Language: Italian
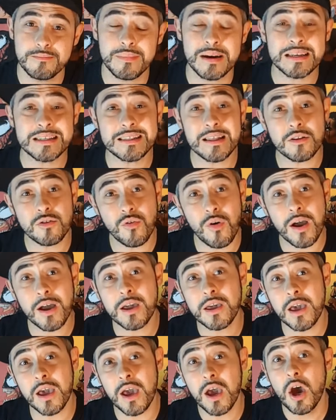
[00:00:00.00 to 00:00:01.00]
ma è stato
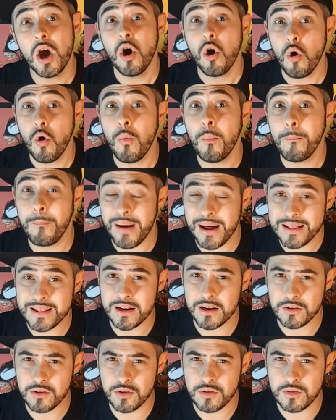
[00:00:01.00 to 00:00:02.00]
anche un
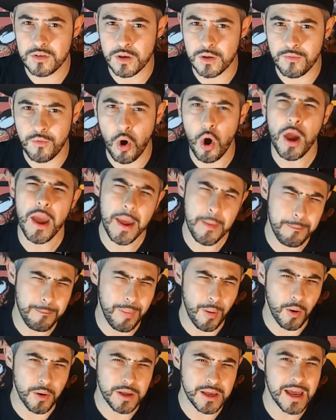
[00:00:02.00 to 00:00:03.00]
padre adottivo e
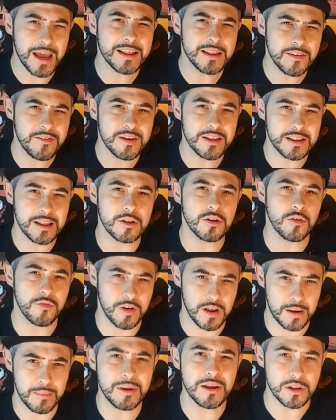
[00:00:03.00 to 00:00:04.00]
poi è diventato
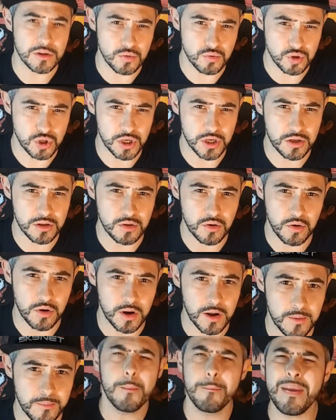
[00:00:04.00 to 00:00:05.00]
veramente un
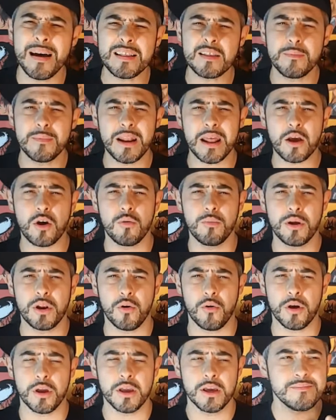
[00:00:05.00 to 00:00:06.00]
genitore. Batman è come
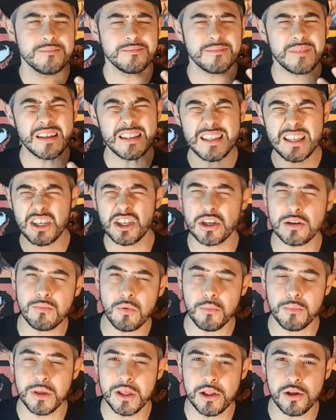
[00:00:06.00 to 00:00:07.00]
noi, ma diciamo
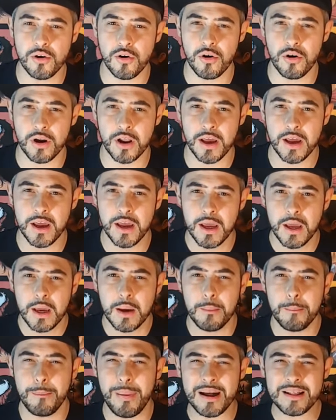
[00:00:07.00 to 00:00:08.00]
migliore.
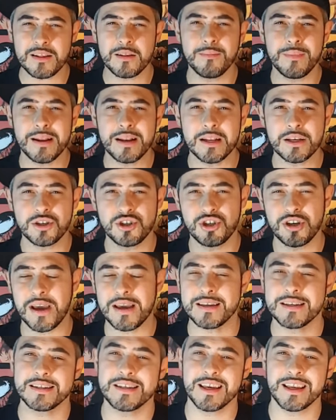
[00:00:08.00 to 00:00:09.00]
Batman ci ha
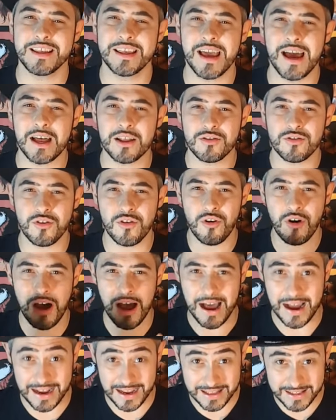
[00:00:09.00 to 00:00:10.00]
insegnato
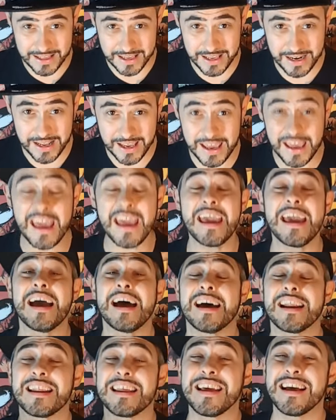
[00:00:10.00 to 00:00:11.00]
a cadere e
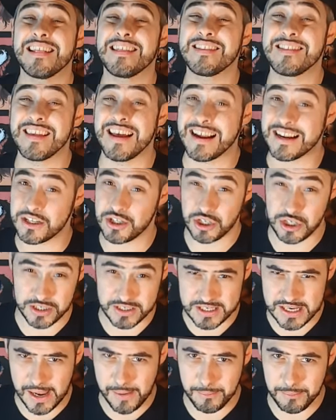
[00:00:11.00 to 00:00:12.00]
a rialzarci
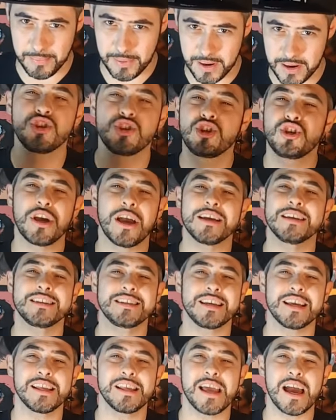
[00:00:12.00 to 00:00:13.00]
sempre. Ci ha
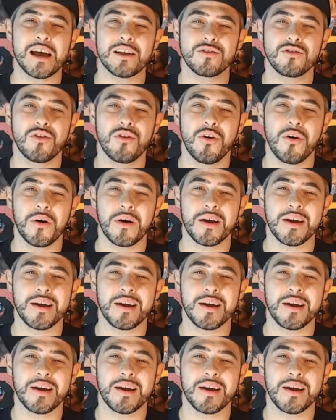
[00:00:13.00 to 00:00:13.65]
insegnato